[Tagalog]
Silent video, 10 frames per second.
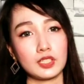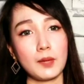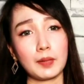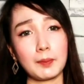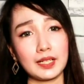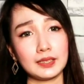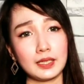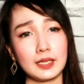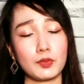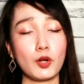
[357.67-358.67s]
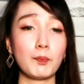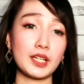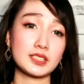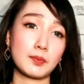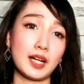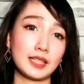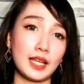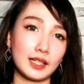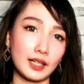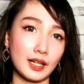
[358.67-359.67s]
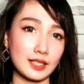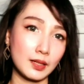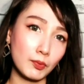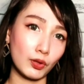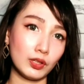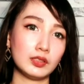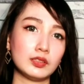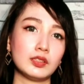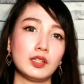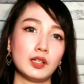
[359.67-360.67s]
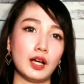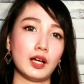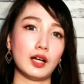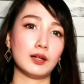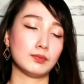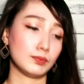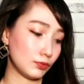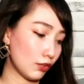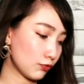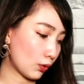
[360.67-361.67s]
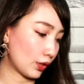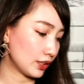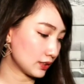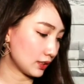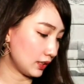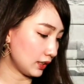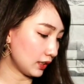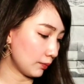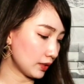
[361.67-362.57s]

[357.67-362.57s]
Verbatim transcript: Siyempre, maganda if compared sa mga tela na nasa mall, um, of course, hindi naman